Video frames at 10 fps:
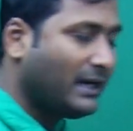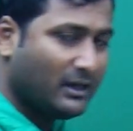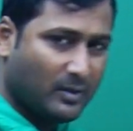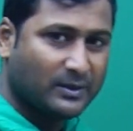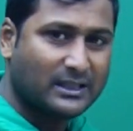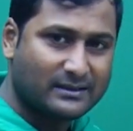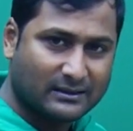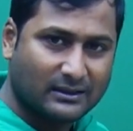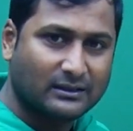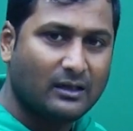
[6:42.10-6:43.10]
डायरेक्ट भी बता
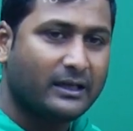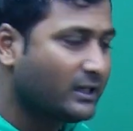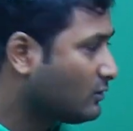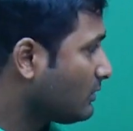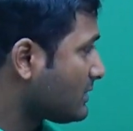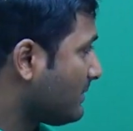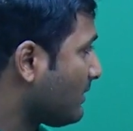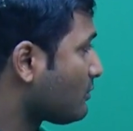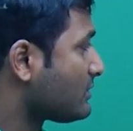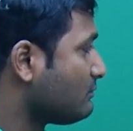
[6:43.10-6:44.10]
सकता था लेकिन थोड़ा सा मैंने
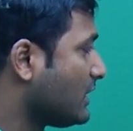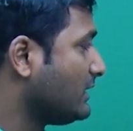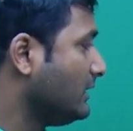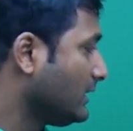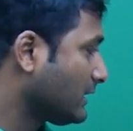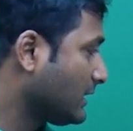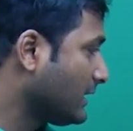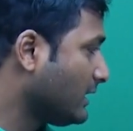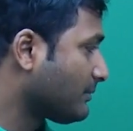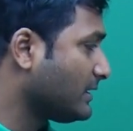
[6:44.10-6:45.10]
आपको समझा दिया ताकि
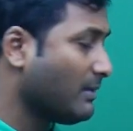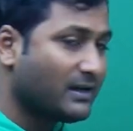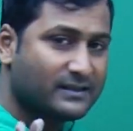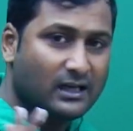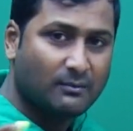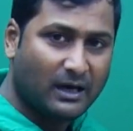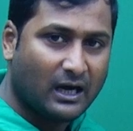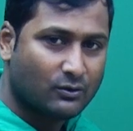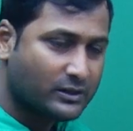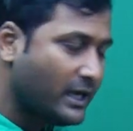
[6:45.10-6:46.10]
कहीं आपके दिमाग से अगर
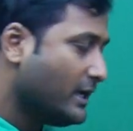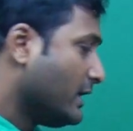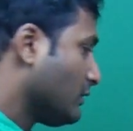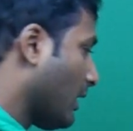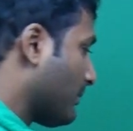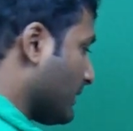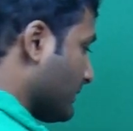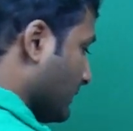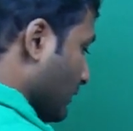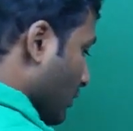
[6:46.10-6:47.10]
बाहर हो जाए तो आप कर
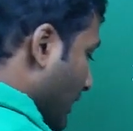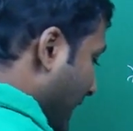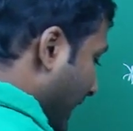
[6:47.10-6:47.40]
सकते हो